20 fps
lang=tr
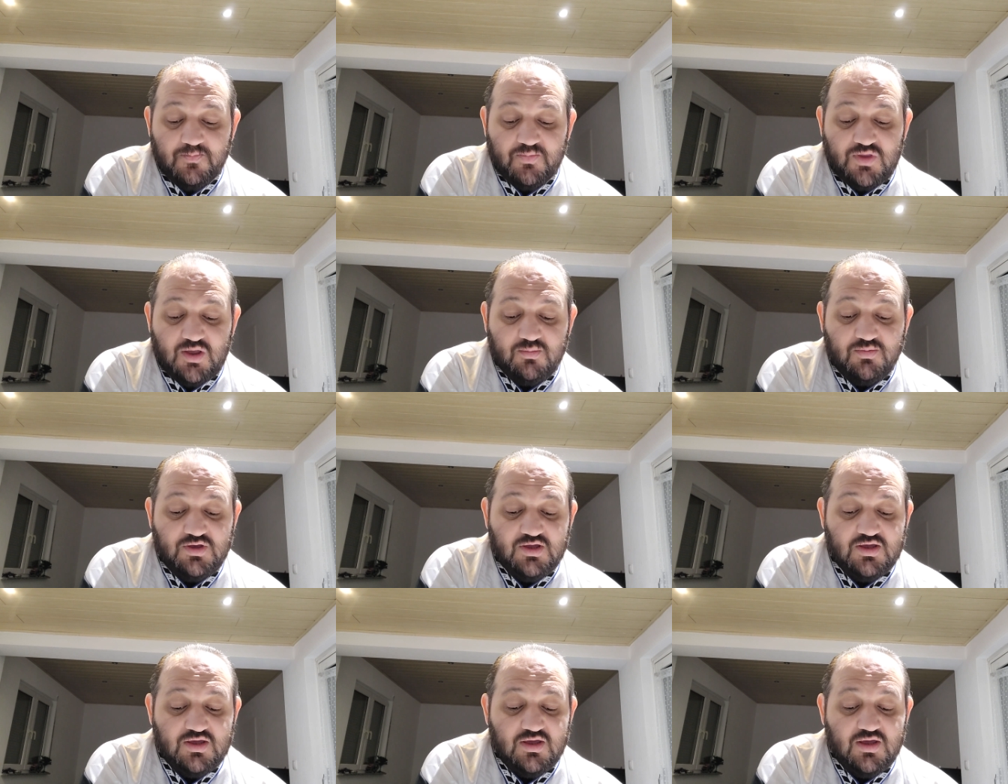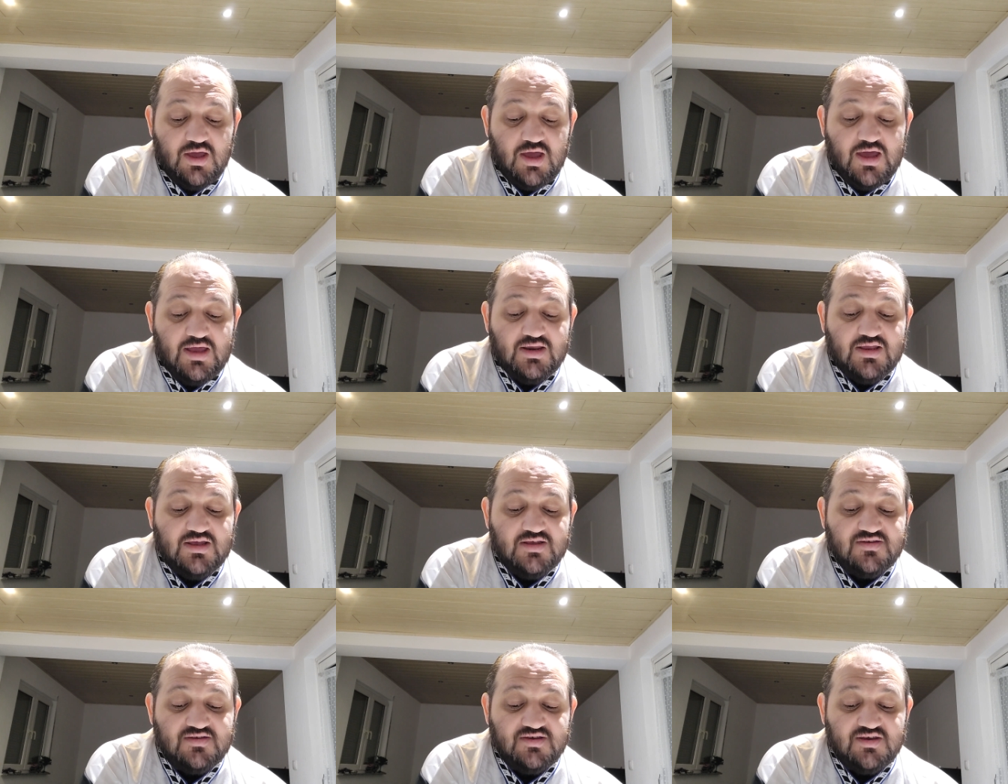Tabii ki
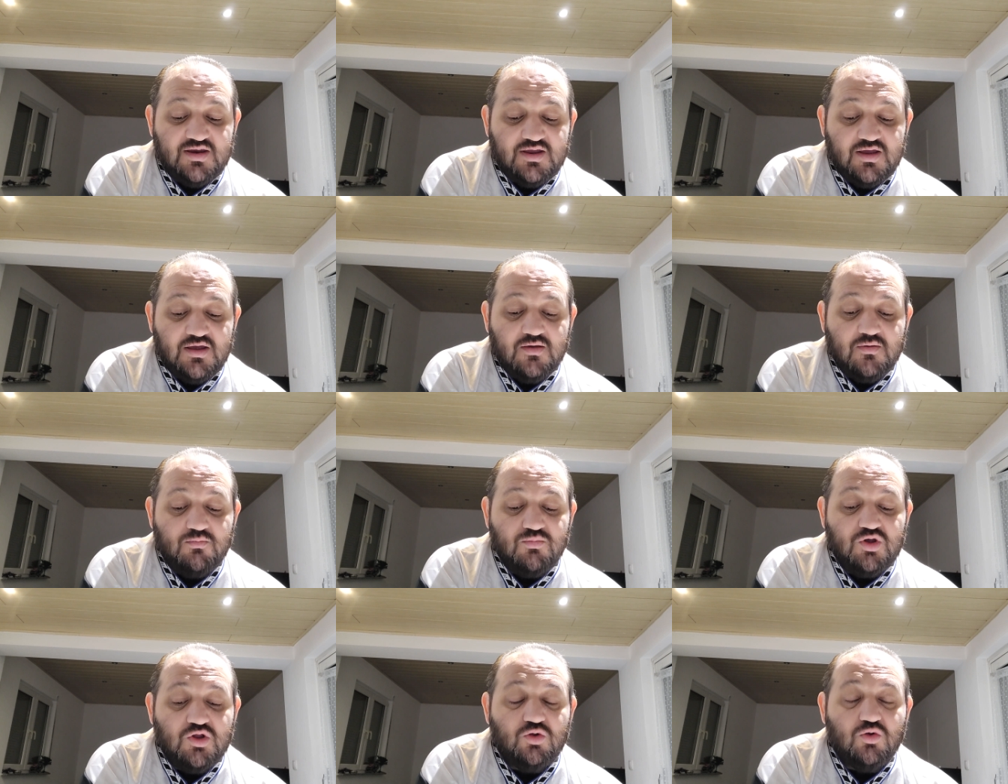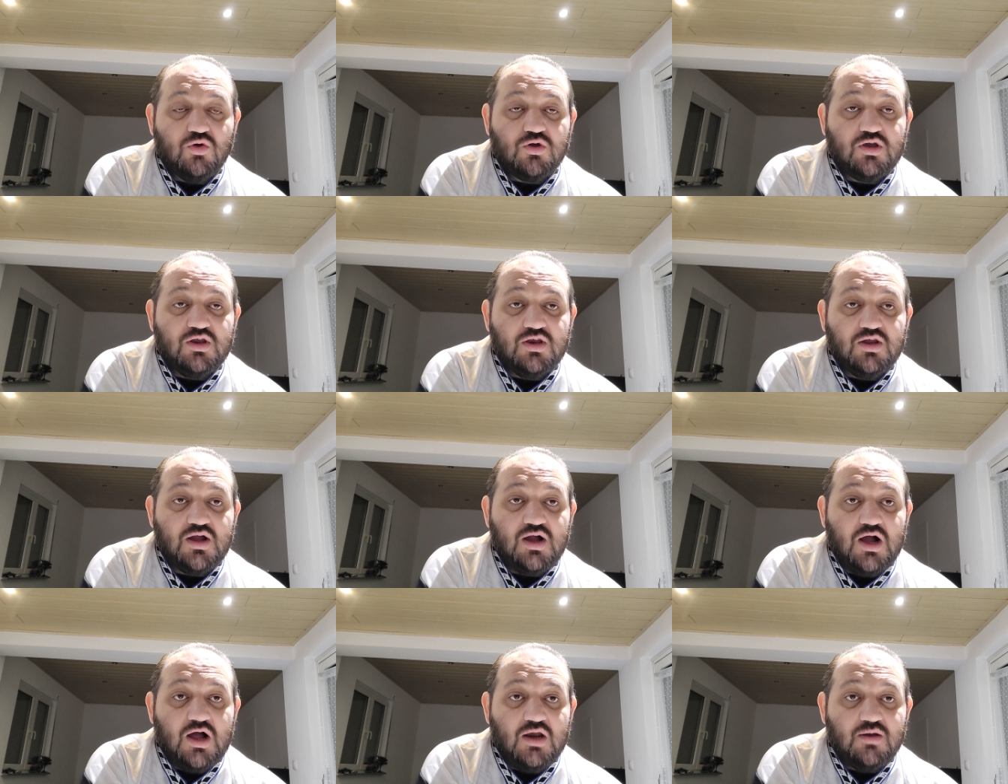herkes yine
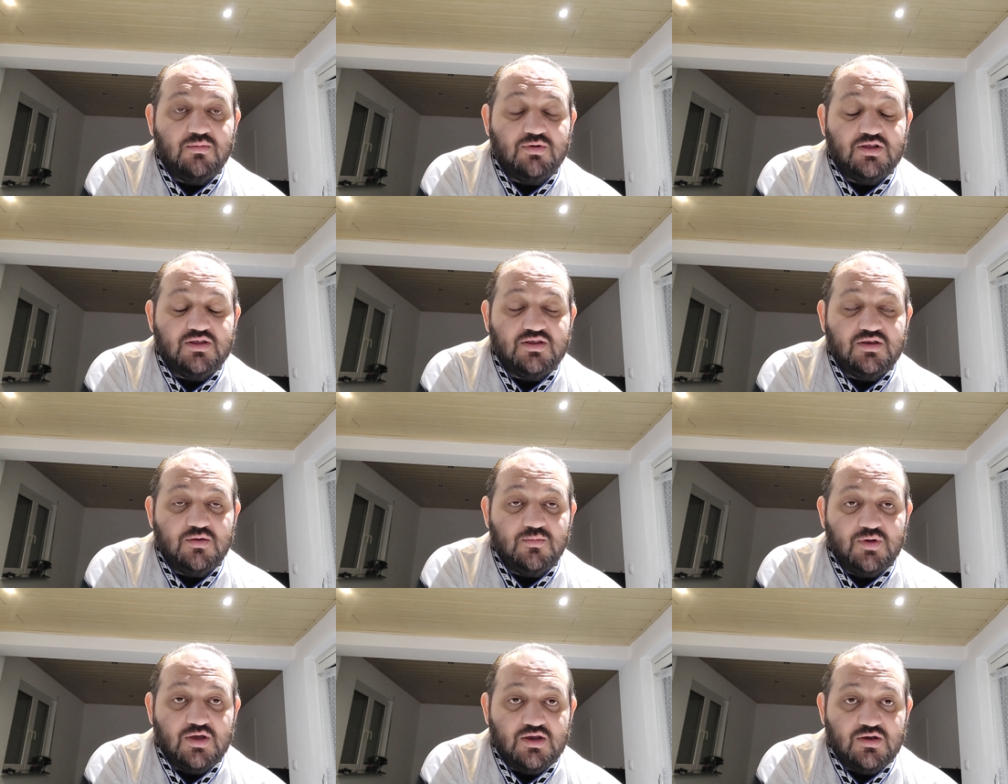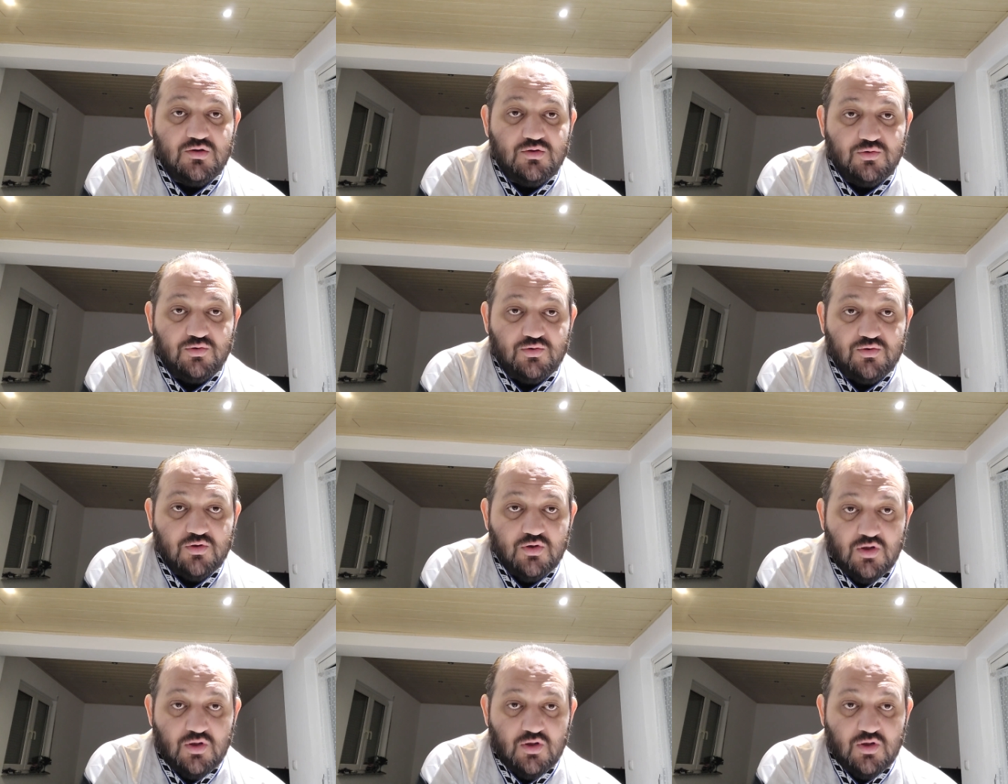Milwaukee'nin galibiyetini bekliyor.